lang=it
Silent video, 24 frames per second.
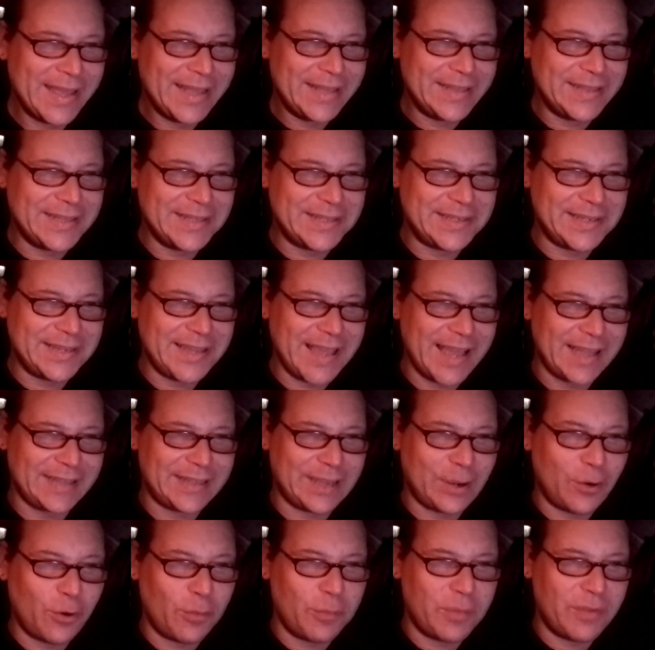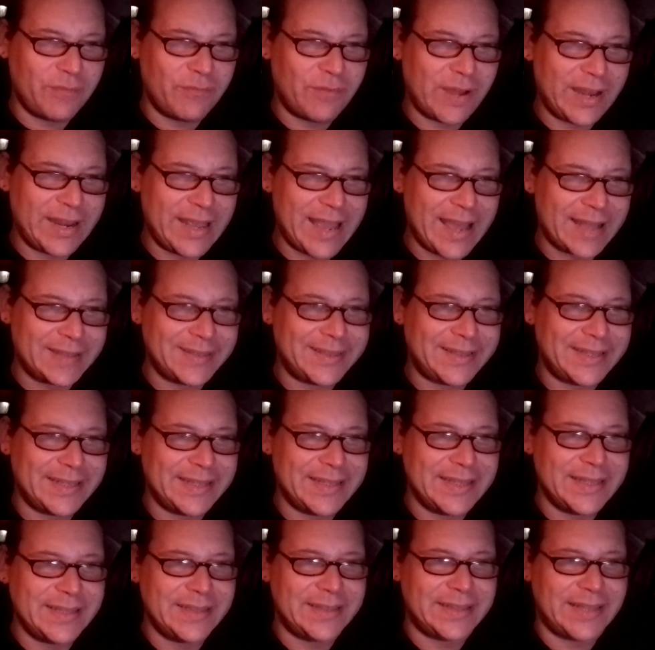Designata come variante
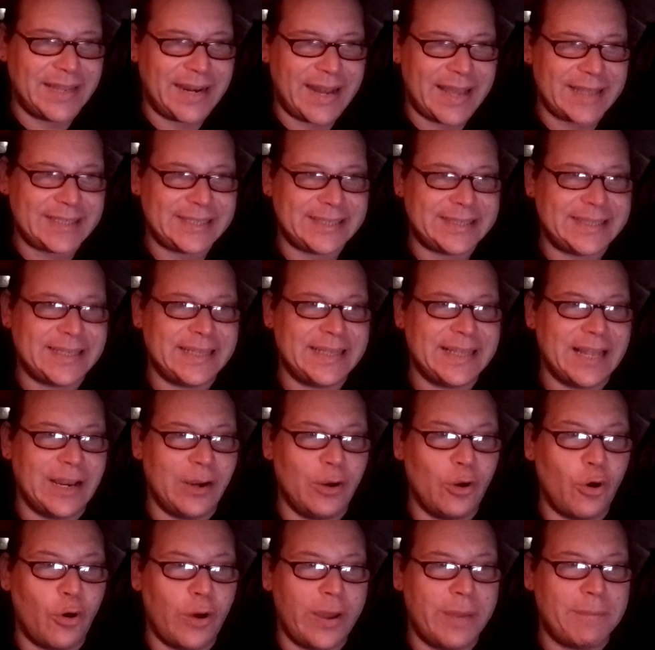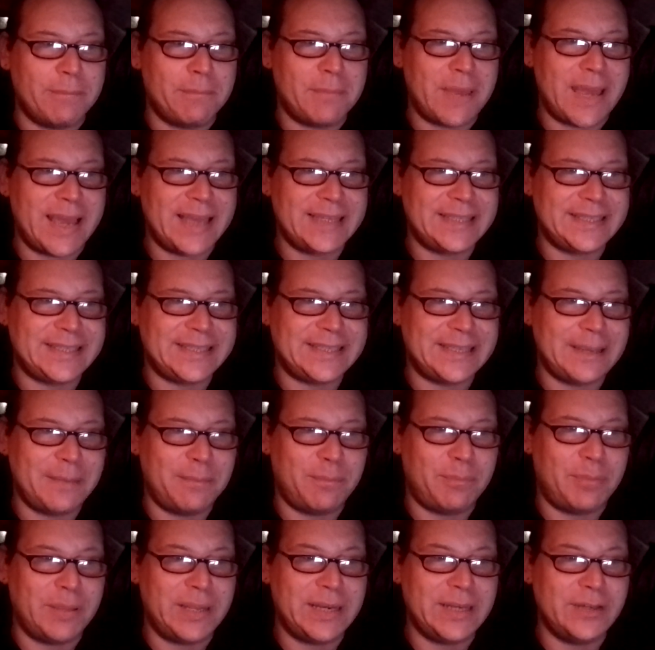di interesse dall'OMS
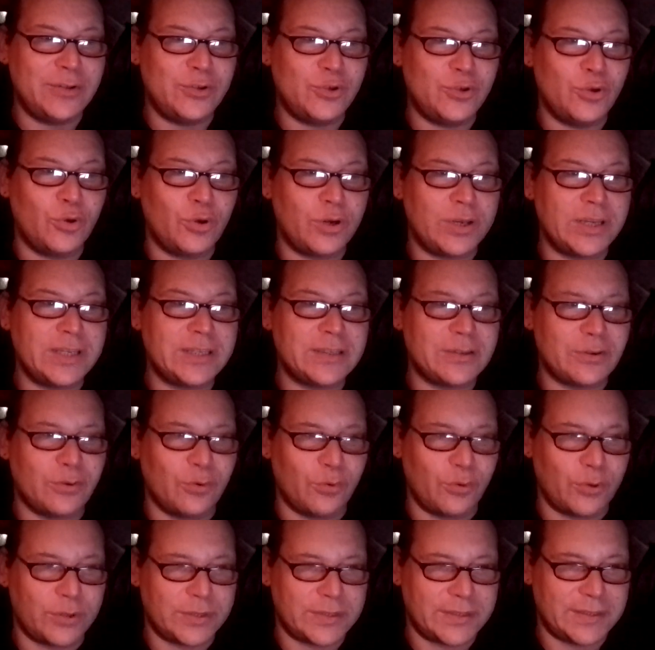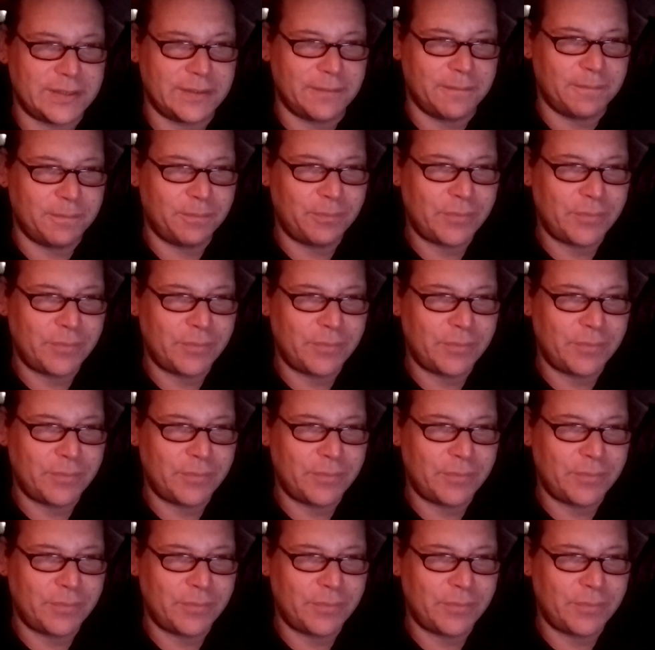per i giorni scorsi.